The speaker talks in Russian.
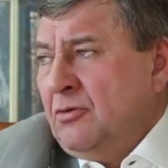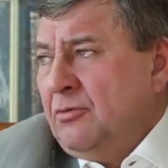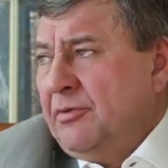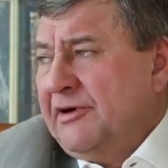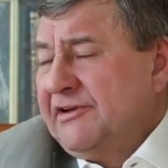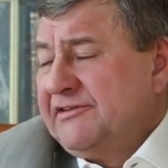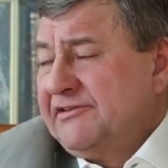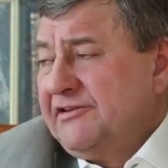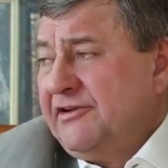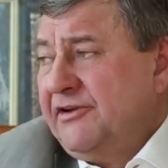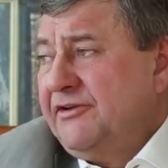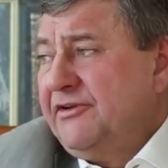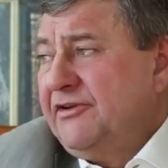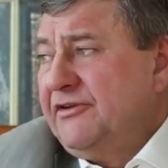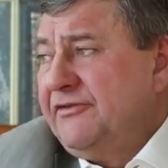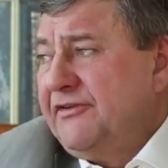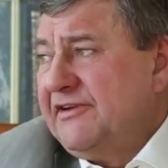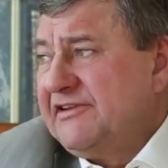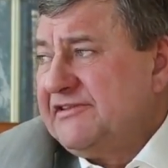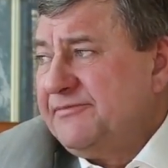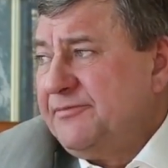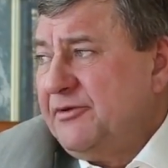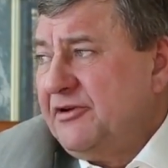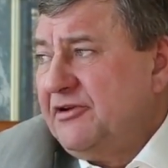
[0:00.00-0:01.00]
Последние
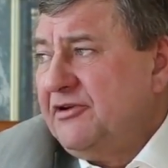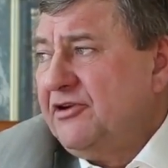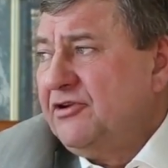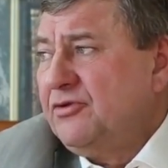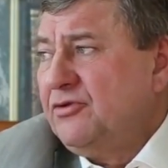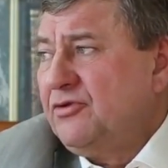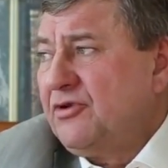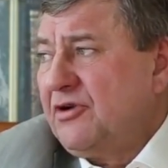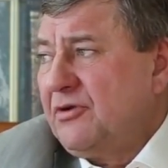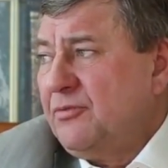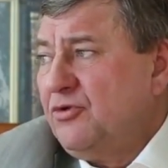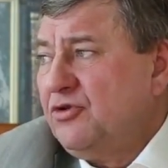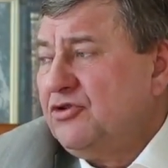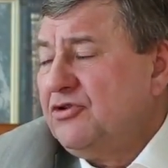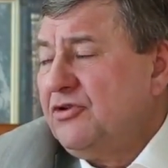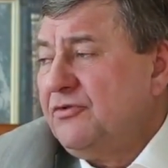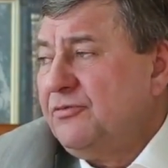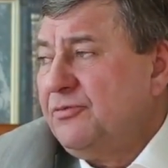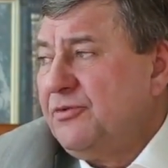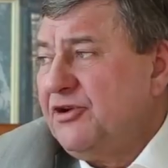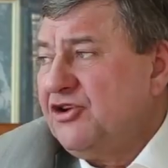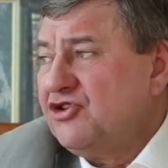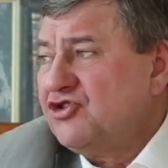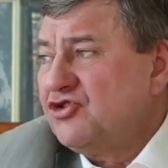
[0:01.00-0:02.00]
25 лет он работал
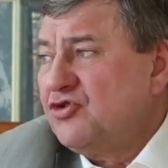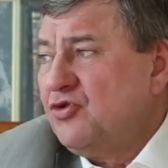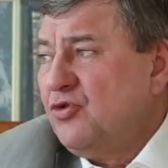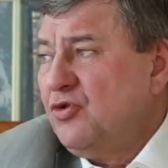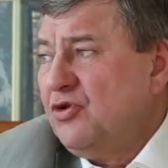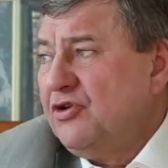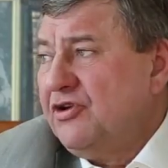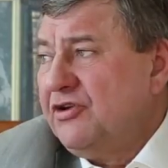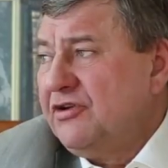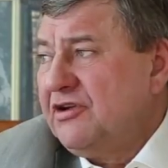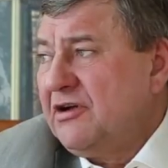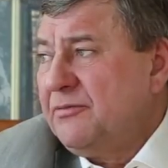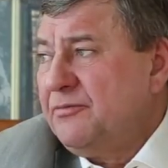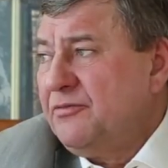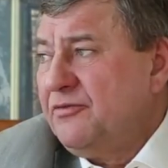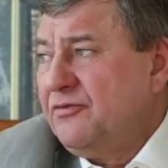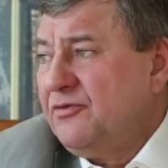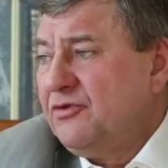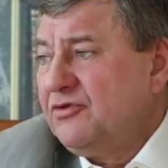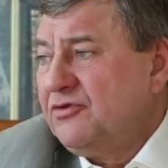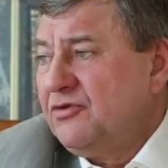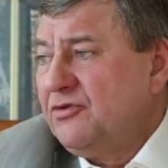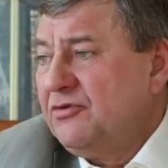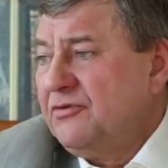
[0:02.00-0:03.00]
при школе, как бы
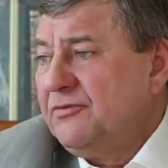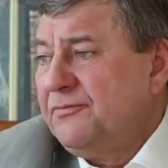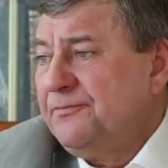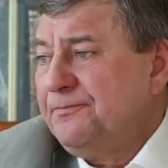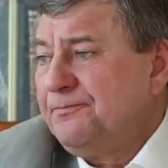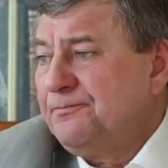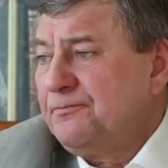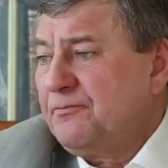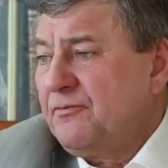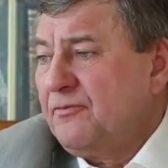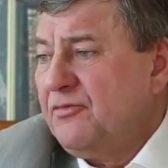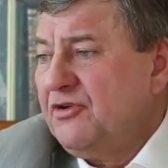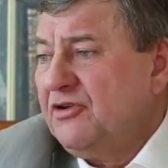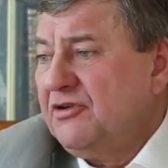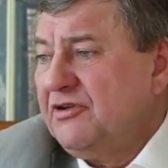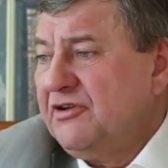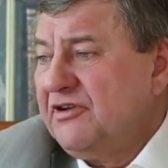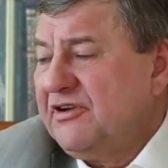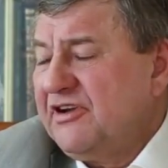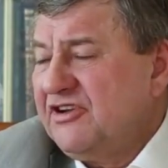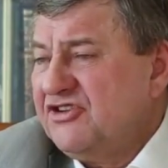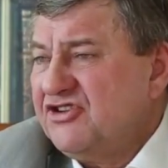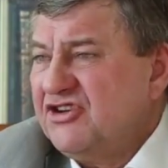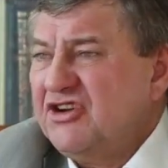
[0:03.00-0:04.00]
вот он был
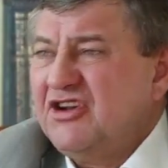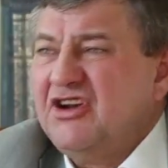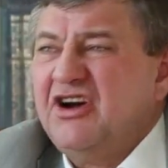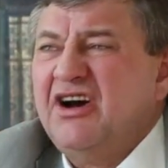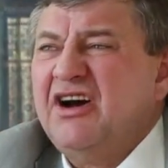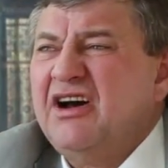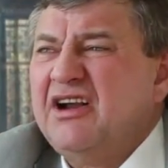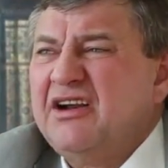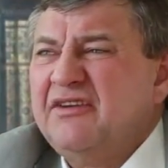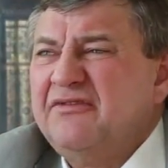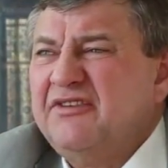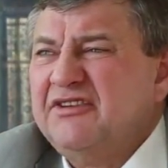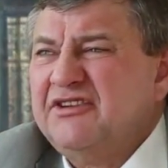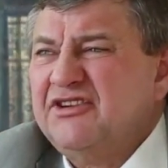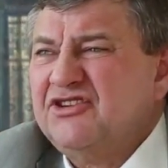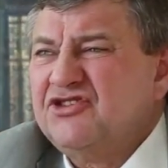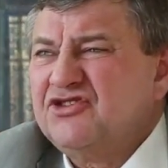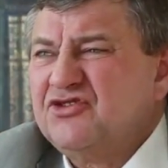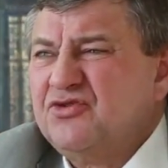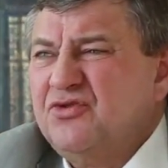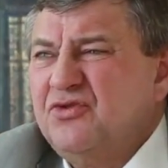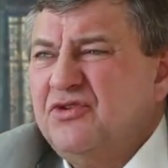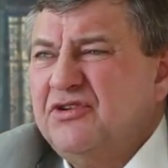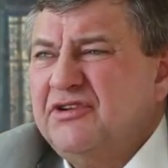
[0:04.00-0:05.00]
и кочегаром в этой
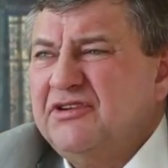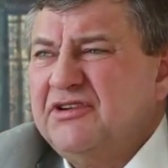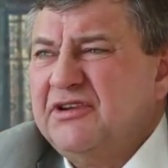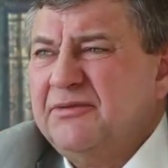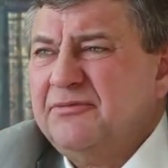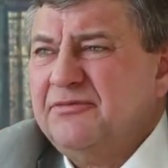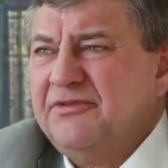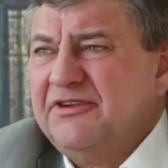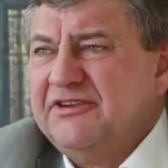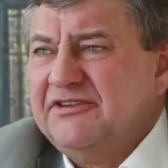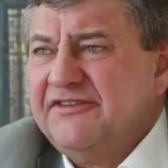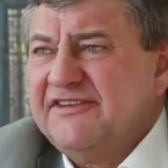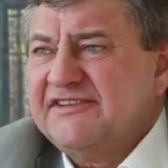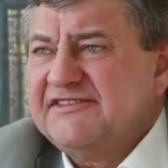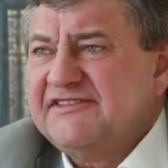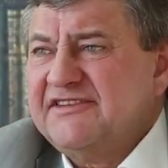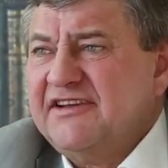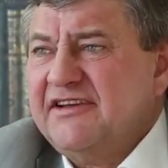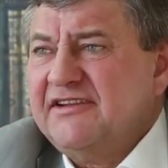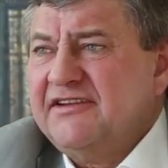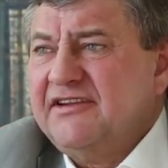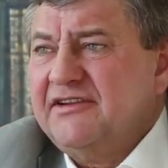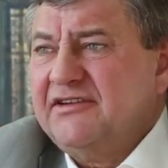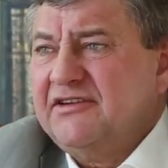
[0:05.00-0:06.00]
школе, там было два
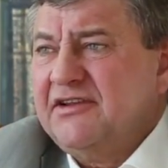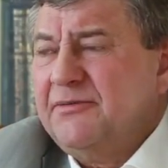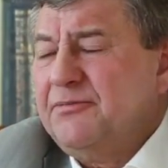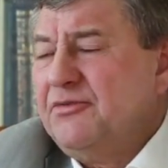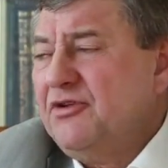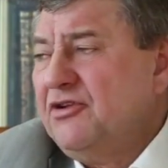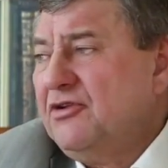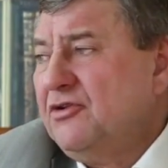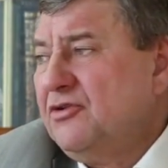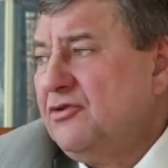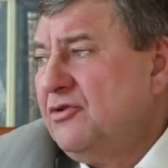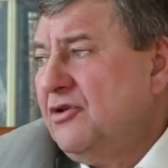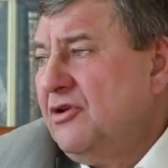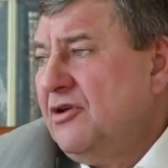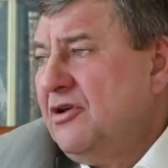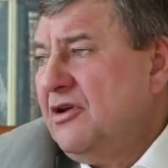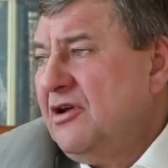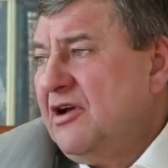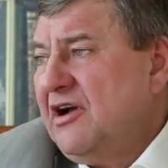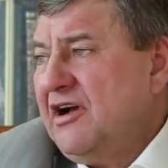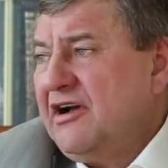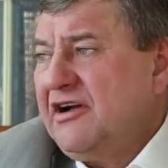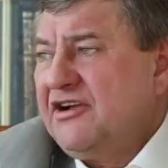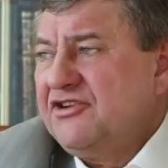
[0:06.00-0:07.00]
здания топило.
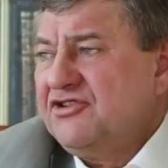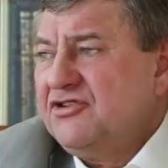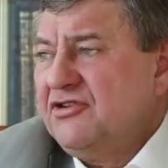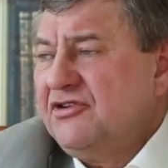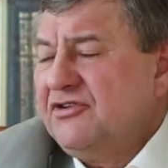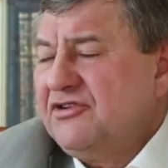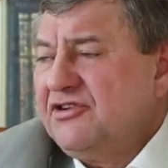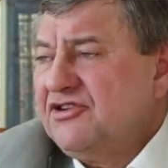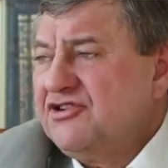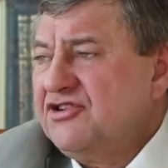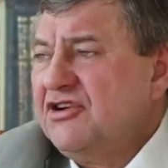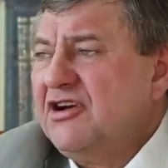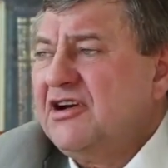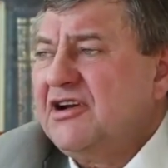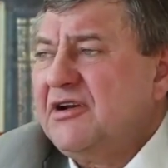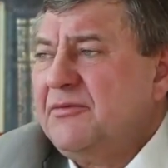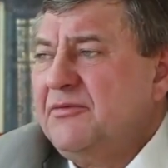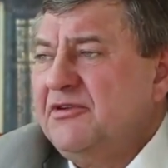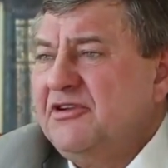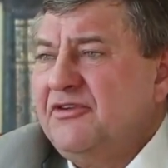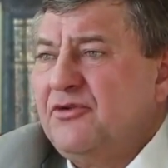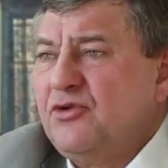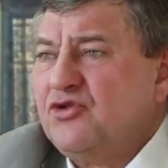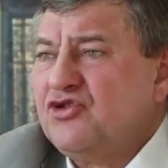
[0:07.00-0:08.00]
А э, кочегарка
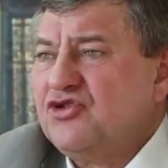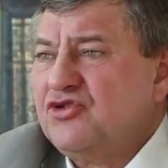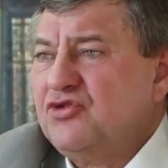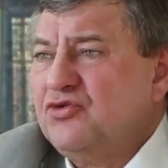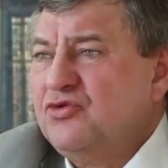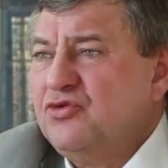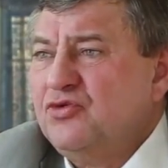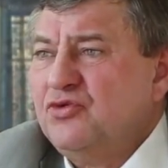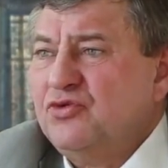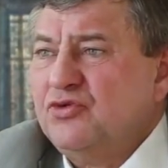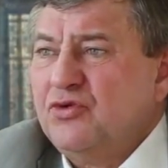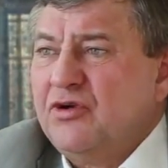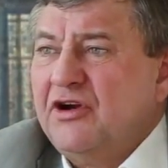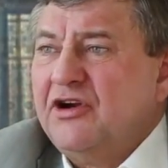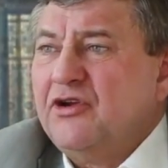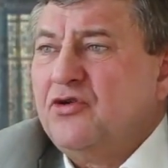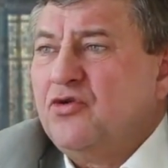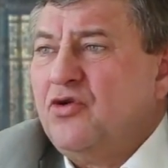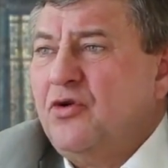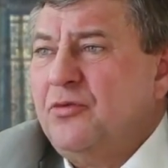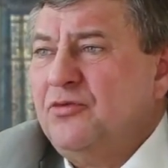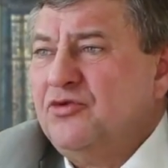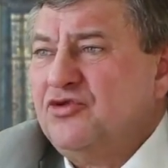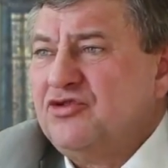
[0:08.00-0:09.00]
была ручную,
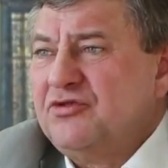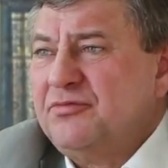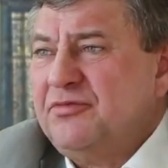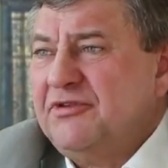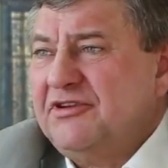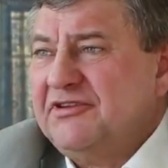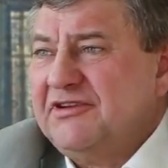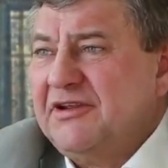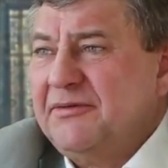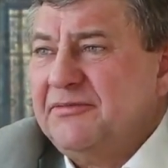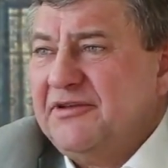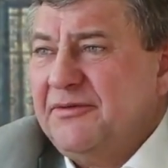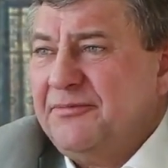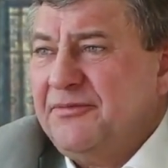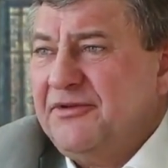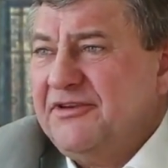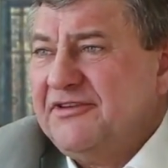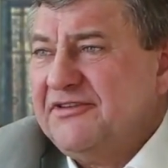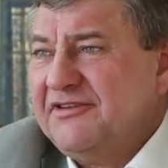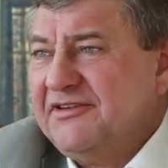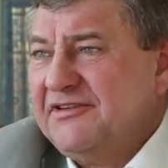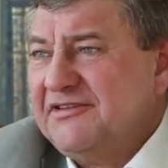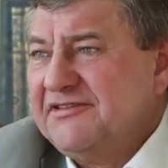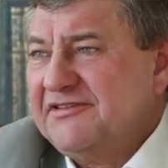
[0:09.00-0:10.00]
угольком нужно было там
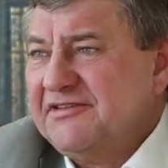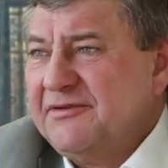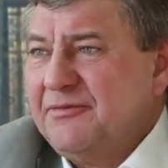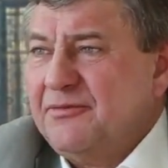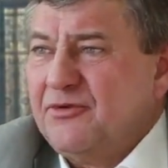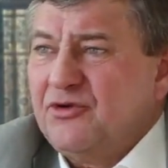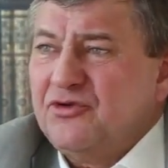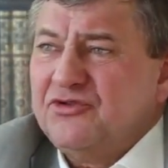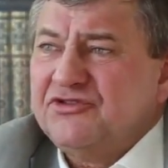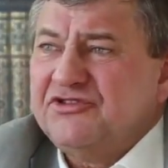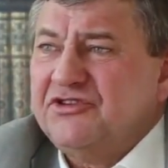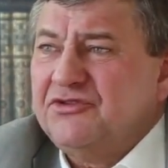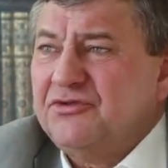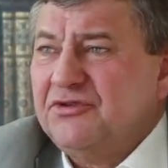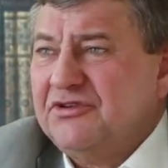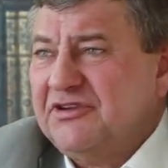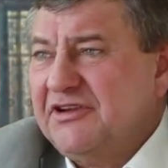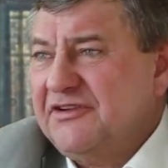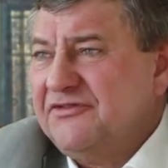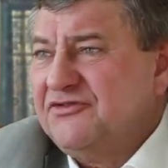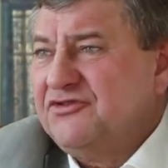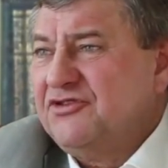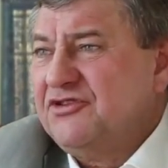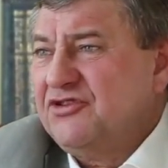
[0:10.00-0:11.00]
топить, забросить
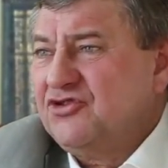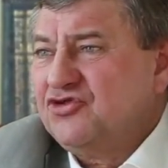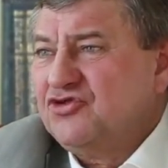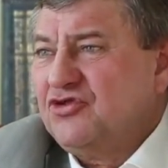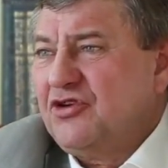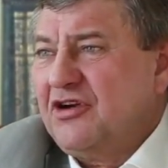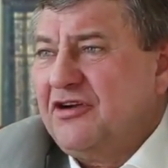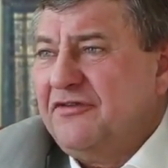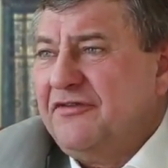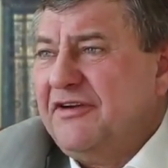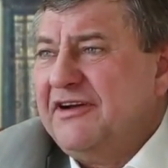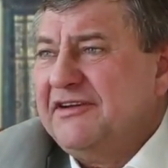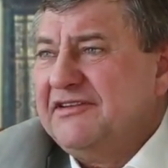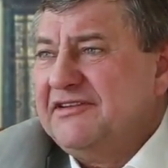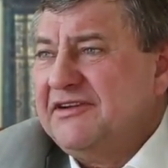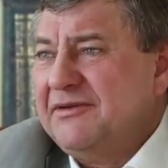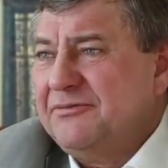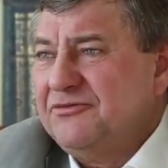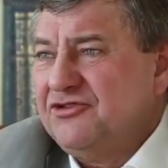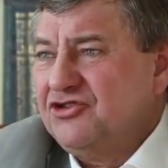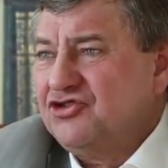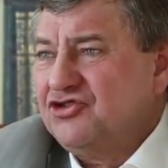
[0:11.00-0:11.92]
туда, сюда шуровать, там